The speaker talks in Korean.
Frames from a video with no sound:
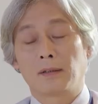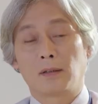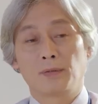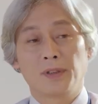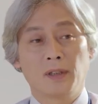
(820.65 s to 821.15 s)

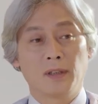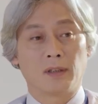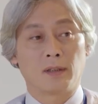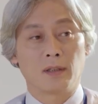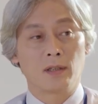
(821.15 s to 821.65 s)

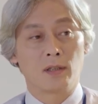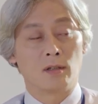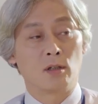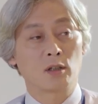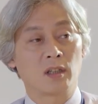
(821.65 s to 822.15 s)
여러분이
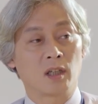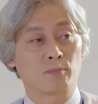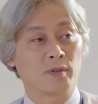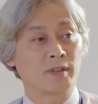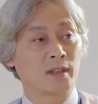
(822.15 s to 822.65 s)

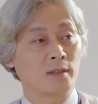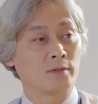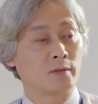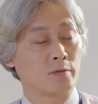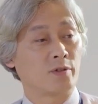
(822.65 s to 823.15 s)
영업기획부
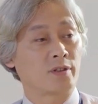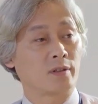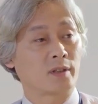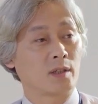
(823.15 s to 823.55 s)
대한 위기설